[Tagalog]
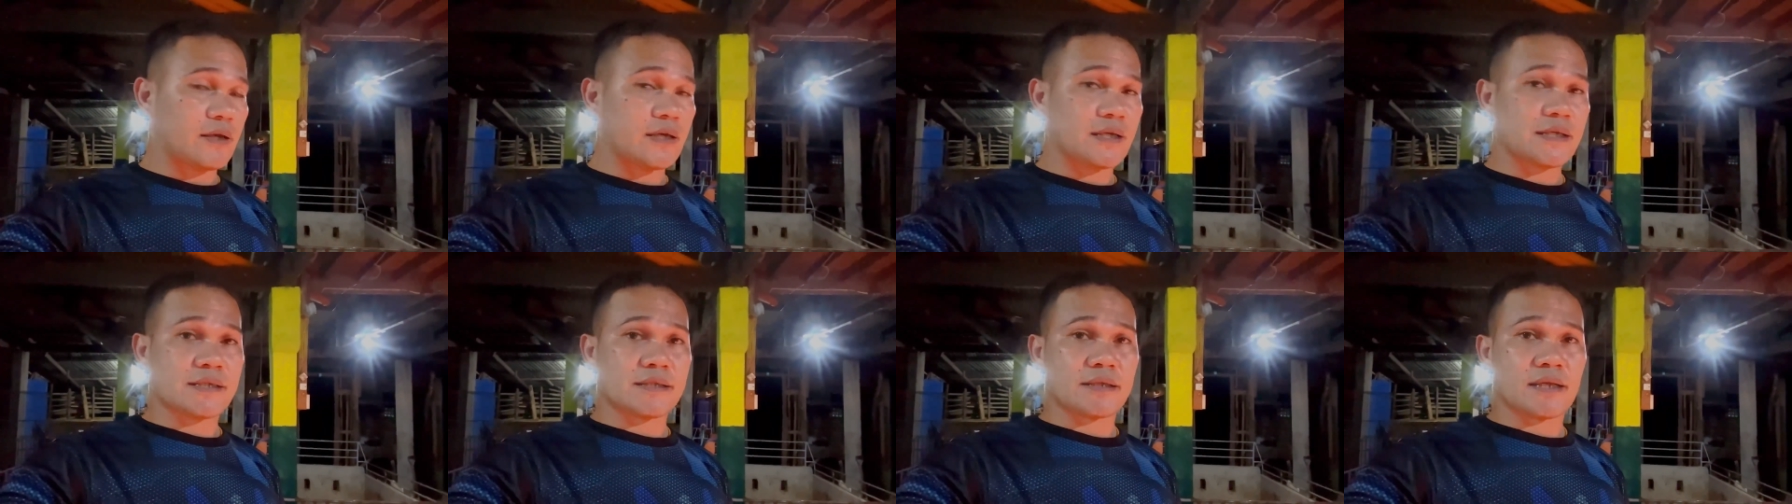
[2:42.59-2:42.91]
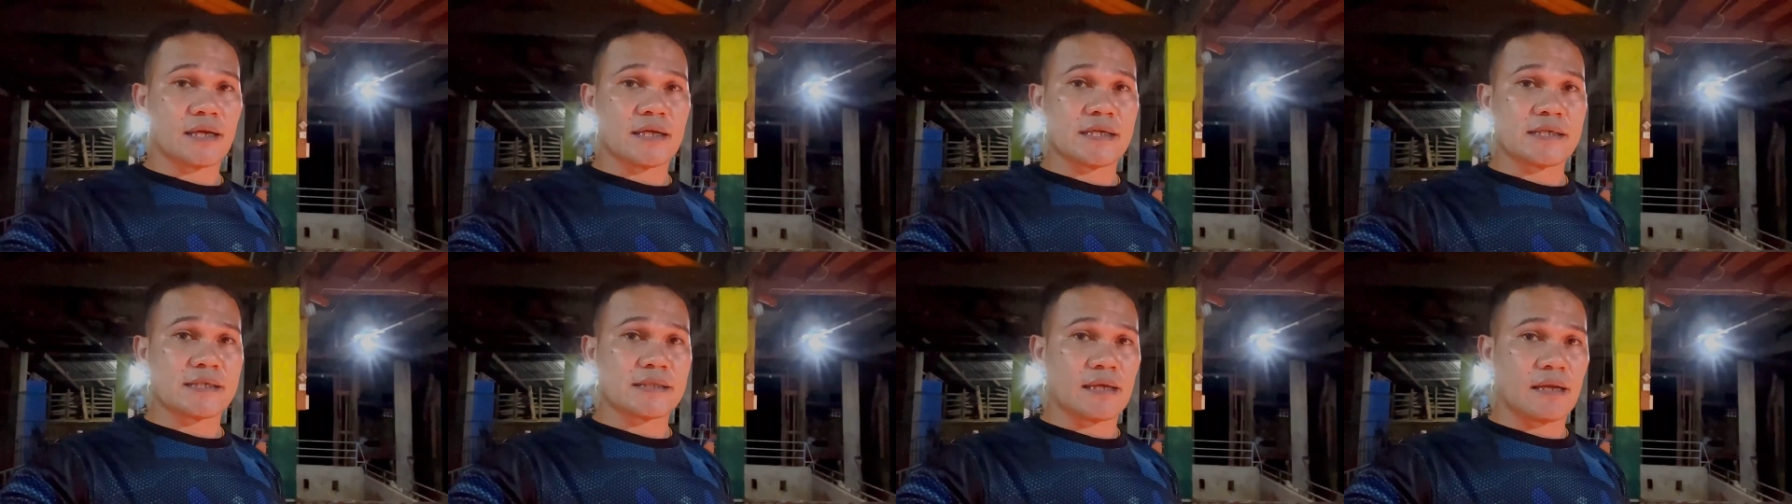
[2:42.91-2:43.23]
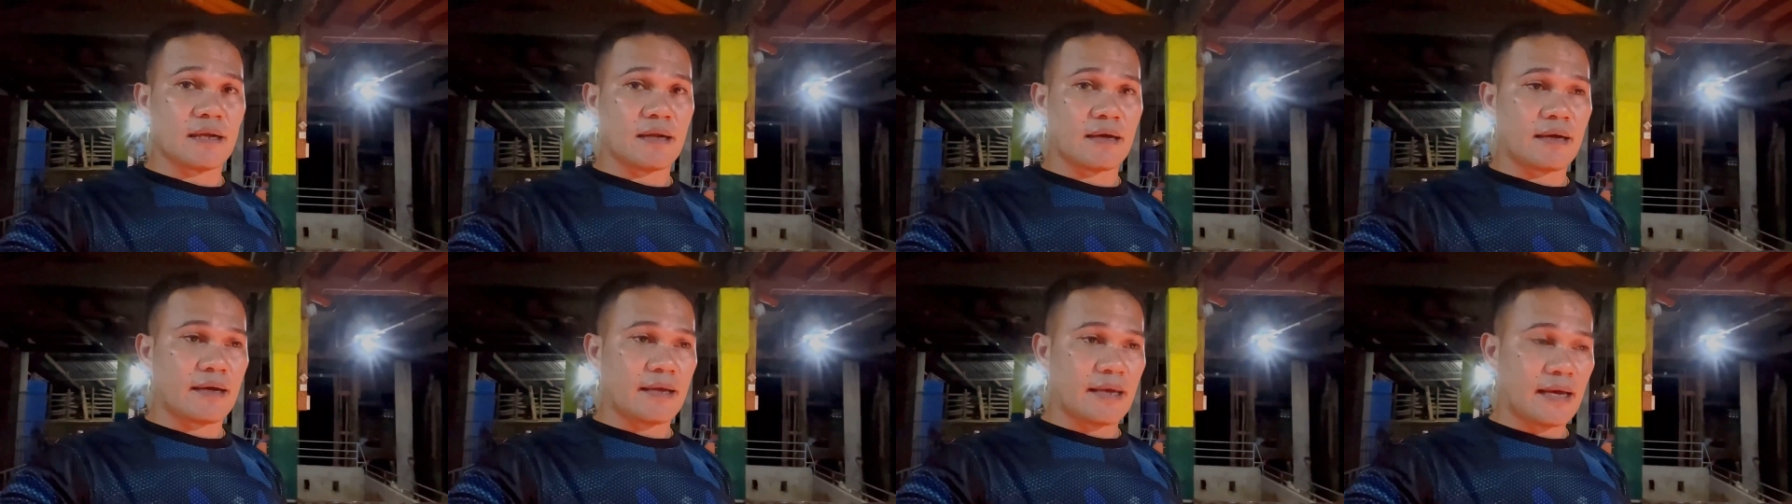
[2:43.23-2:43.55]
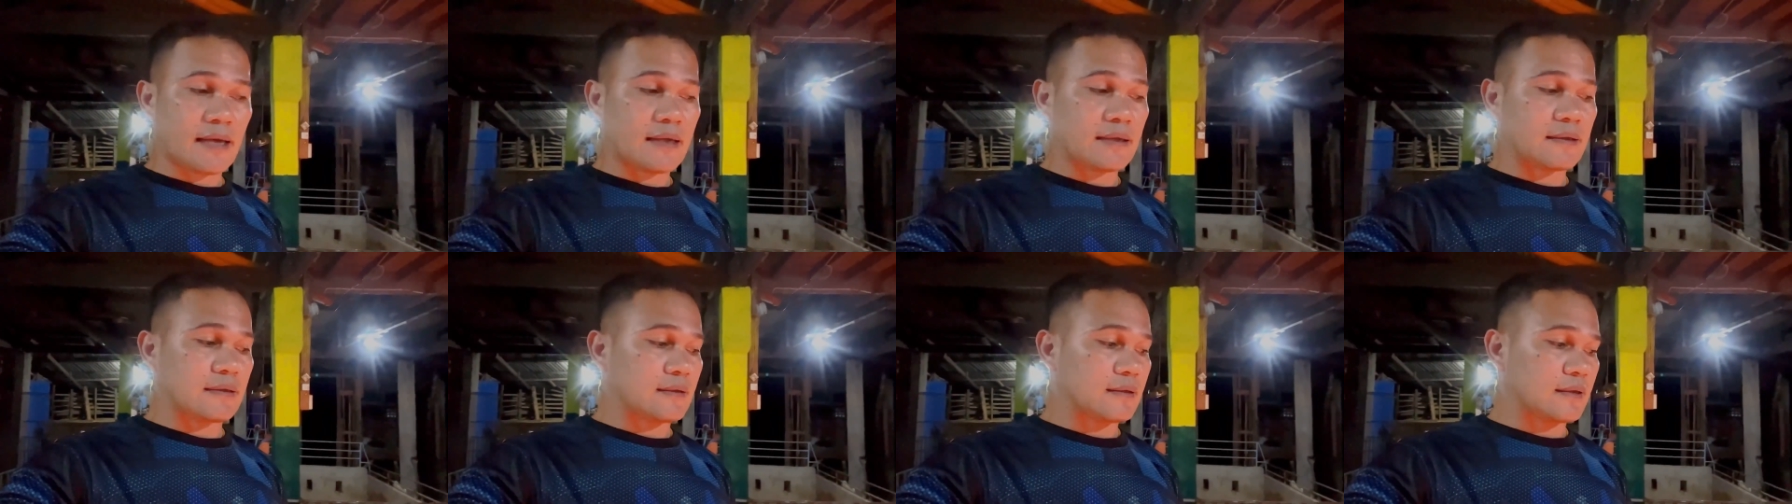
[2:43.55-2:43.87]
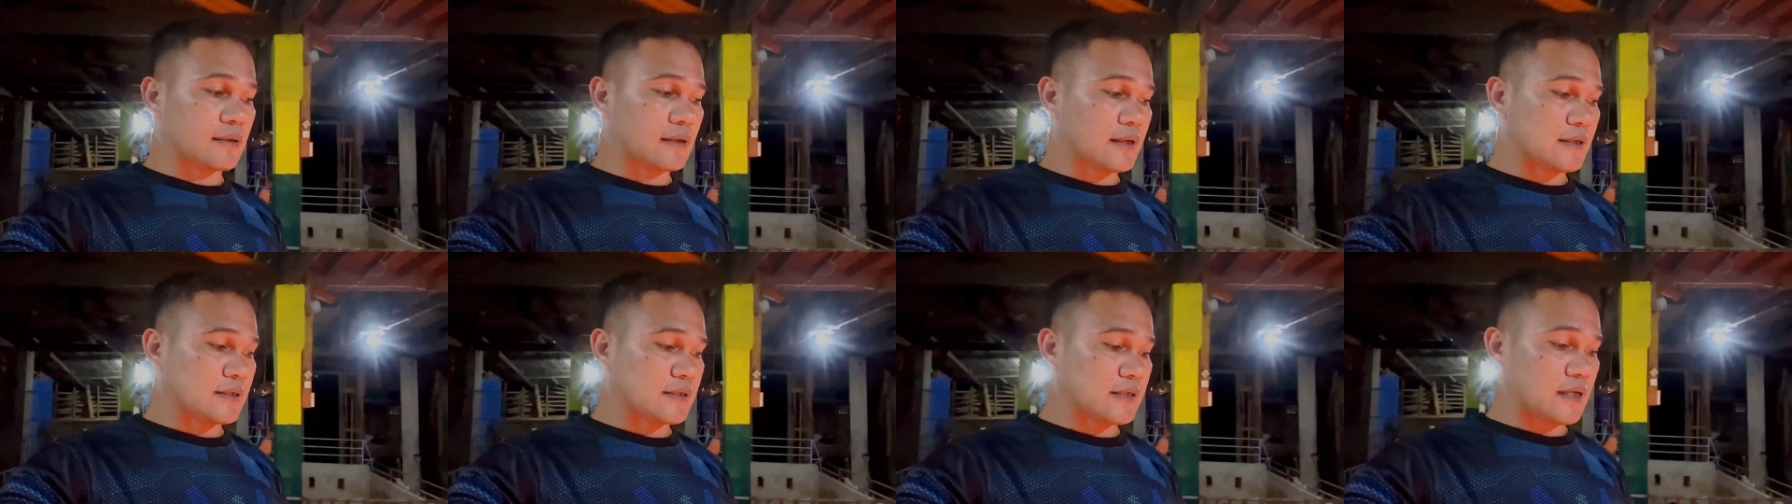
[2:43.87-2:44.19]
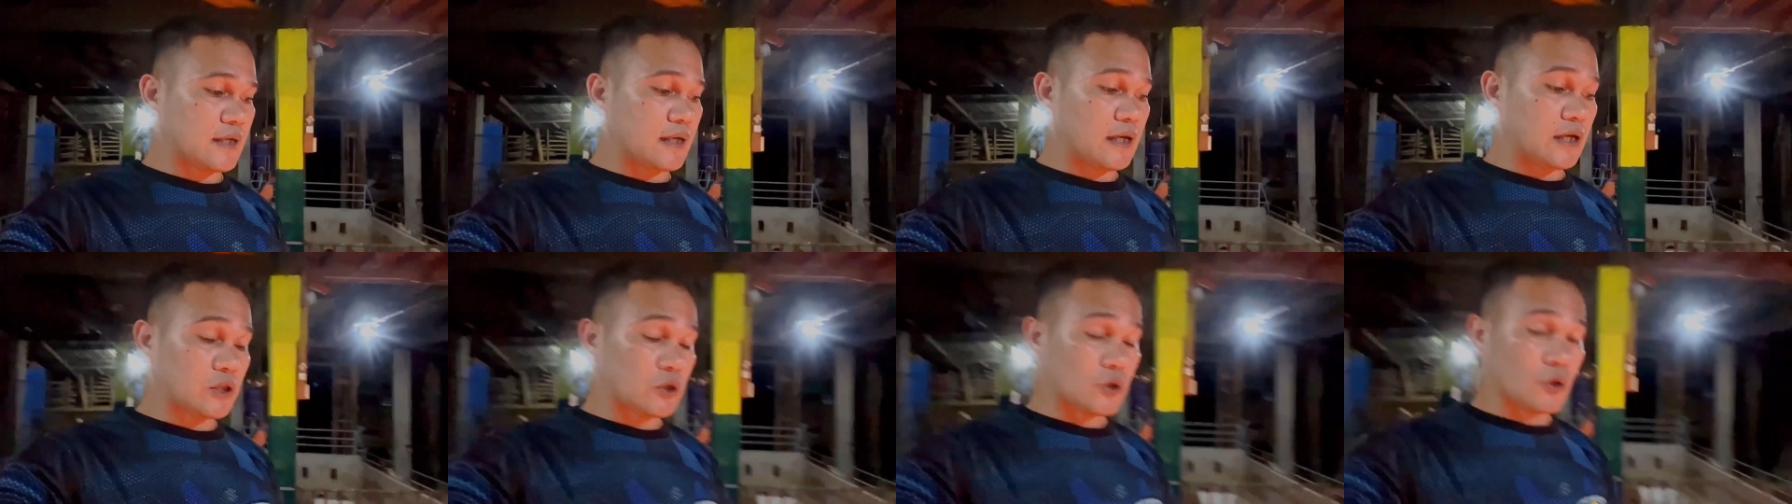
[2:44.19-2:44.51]
stress talaga yan
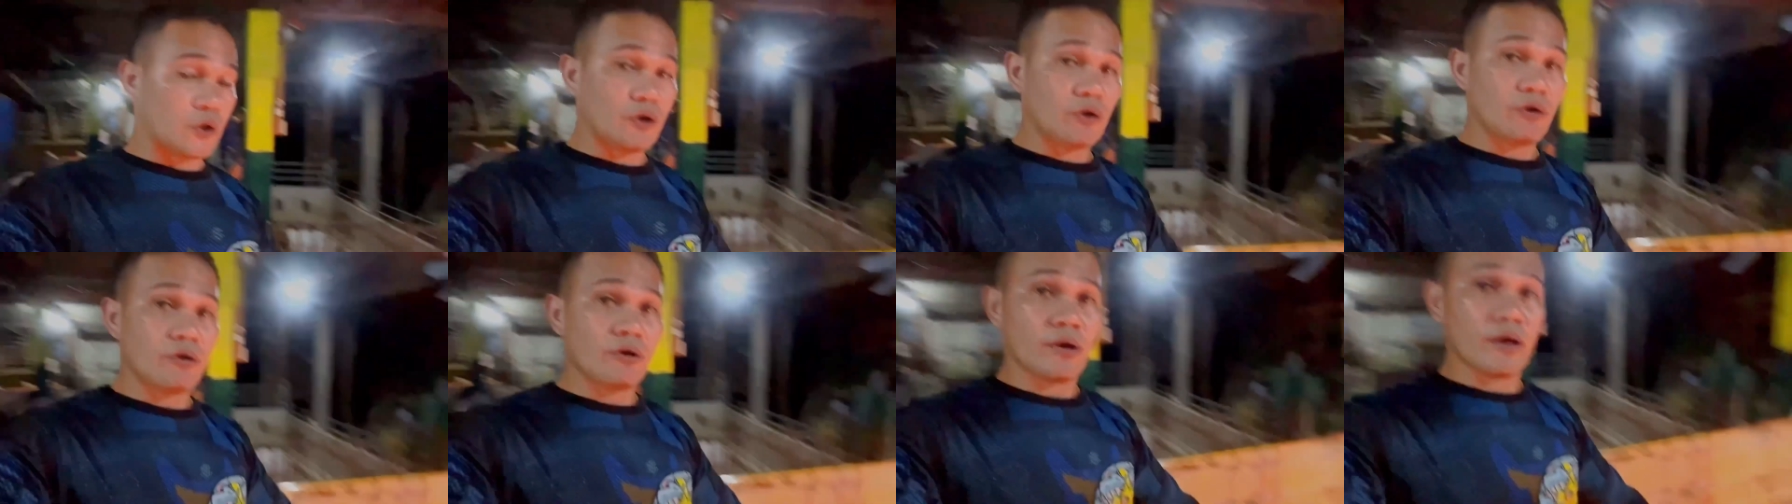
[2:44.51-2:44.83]
kasi ito